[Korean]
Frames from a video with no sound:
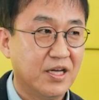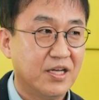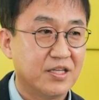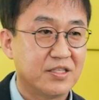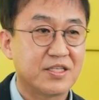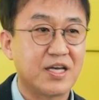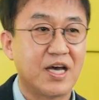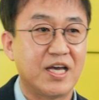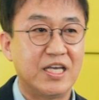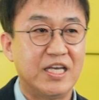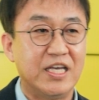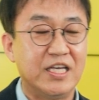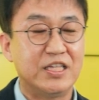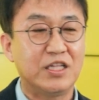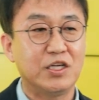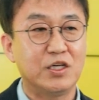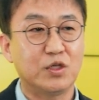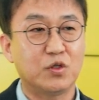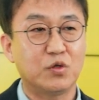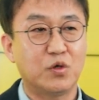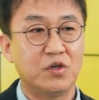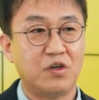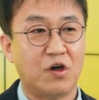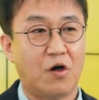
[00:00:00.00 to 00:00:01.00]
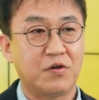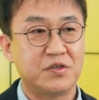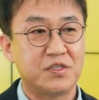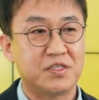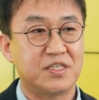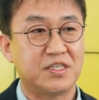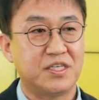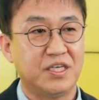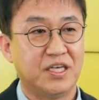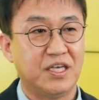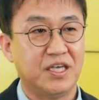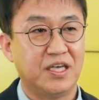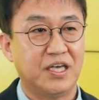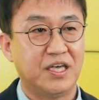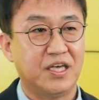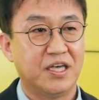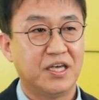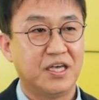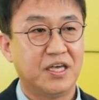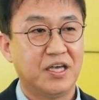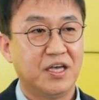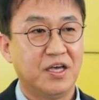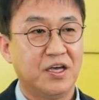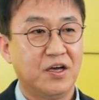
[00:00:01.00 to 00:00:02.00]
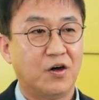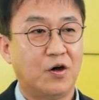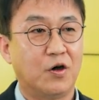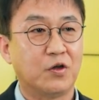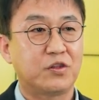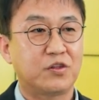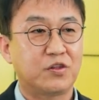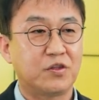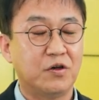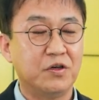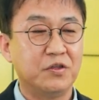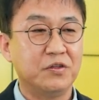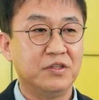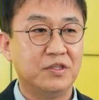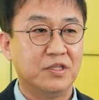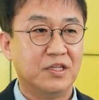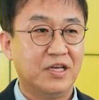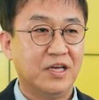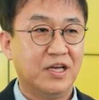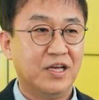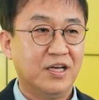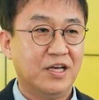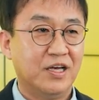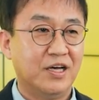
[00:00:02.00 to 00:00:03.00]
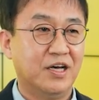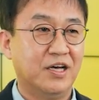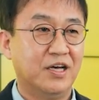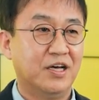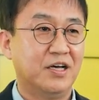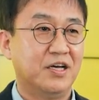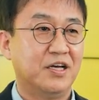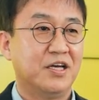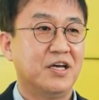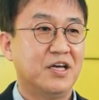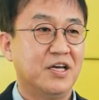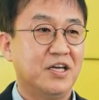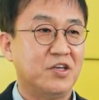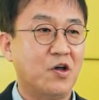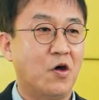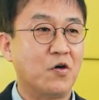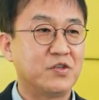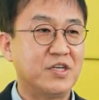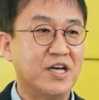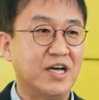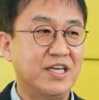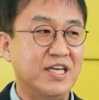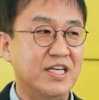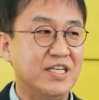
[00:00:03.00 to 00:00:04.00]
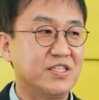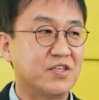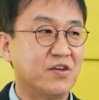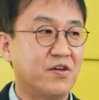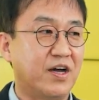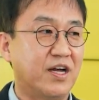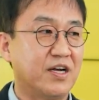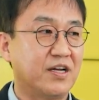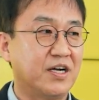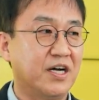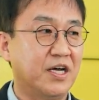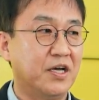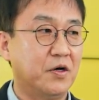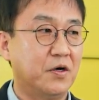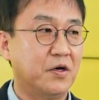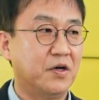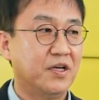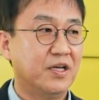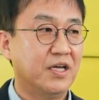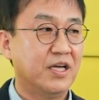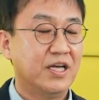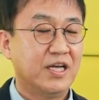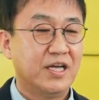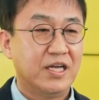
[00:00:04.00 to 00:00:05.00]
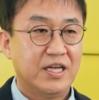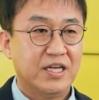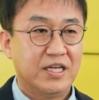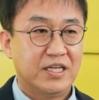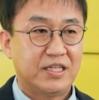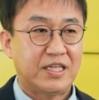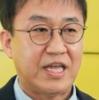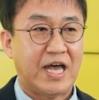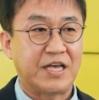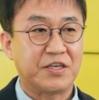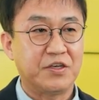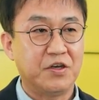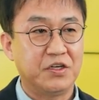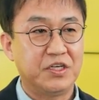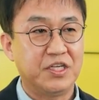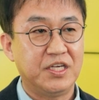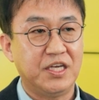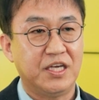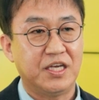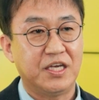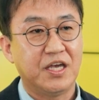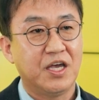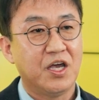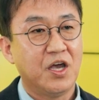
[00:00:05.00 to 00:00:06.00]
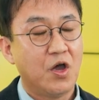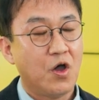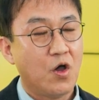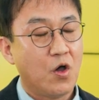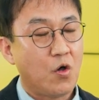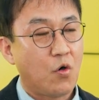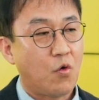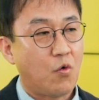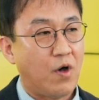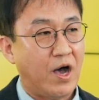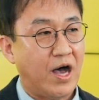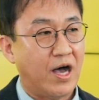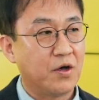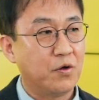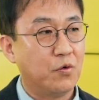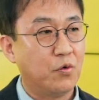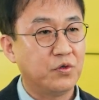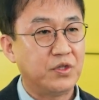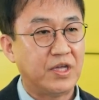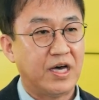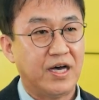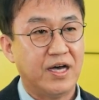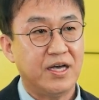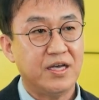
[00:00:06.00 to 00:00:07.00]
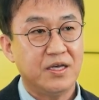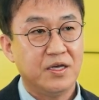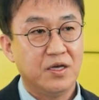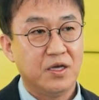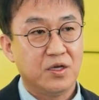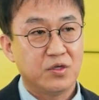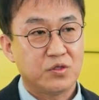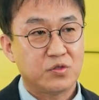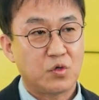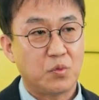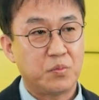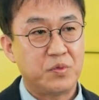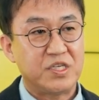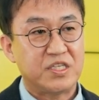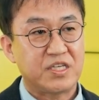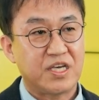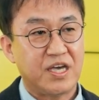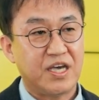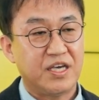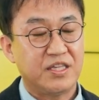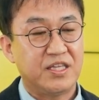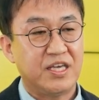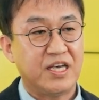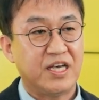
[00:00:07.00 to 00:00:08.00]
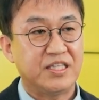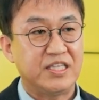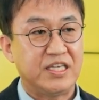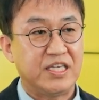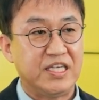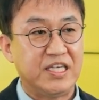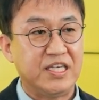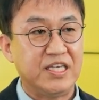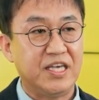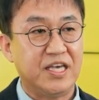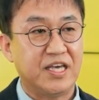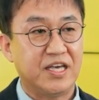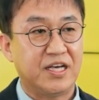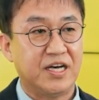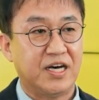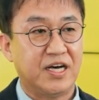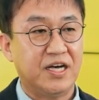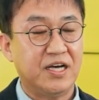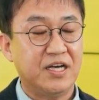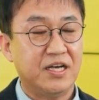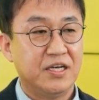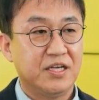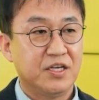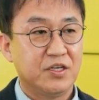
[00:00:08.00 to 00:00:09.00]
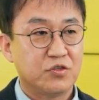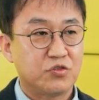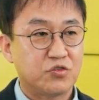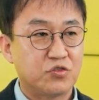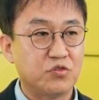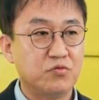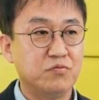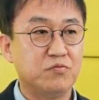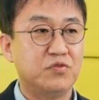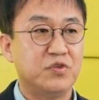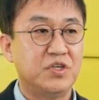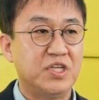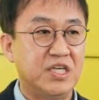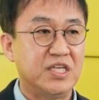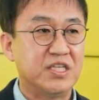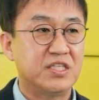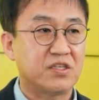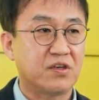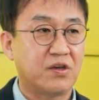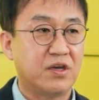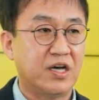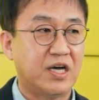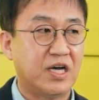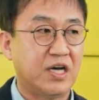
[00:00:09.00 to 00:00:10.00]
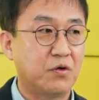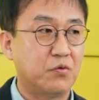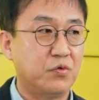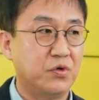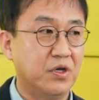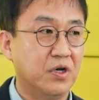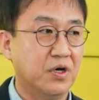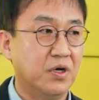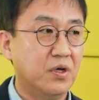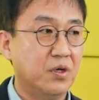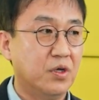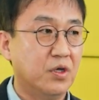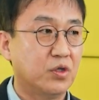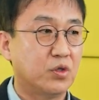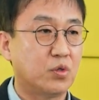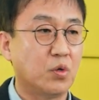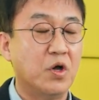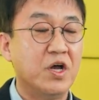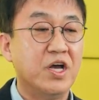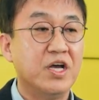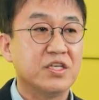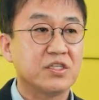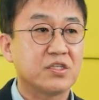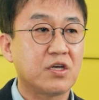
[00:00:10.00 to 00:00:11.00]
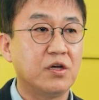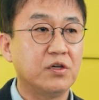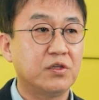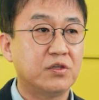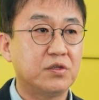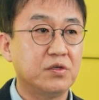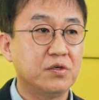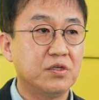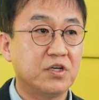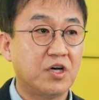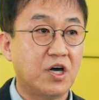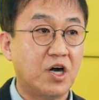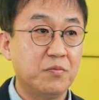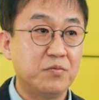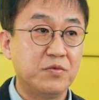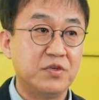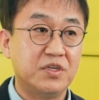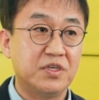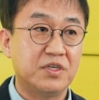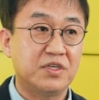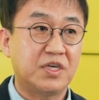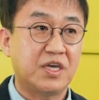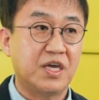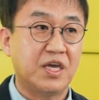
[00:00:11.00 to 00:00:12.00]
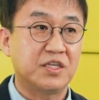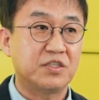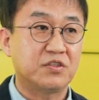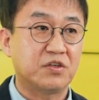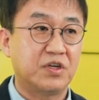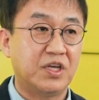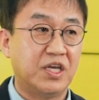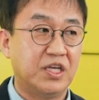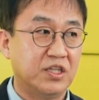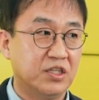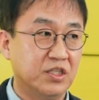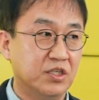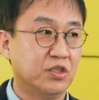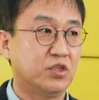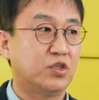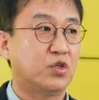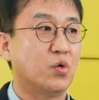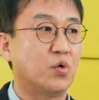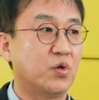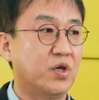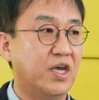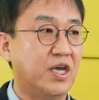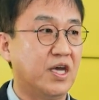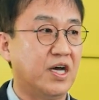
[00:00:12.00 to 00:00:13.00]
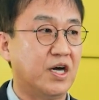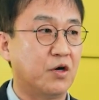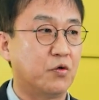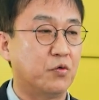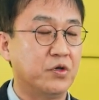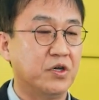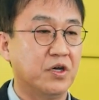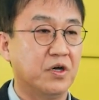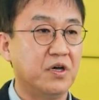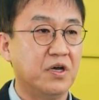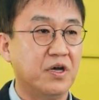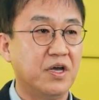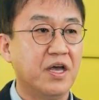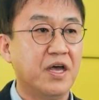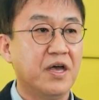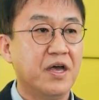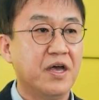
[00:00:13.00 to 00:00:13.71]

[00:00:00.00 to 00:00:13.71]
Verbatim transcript: 자, 이들도 역시 어떤 에, 역량이 있어야 할까요? 당연히 광고나 소비자에 대한 이해가 충분히 있어야 하고요. 또 설득 커뮤니케이션에 능통해야 하고요.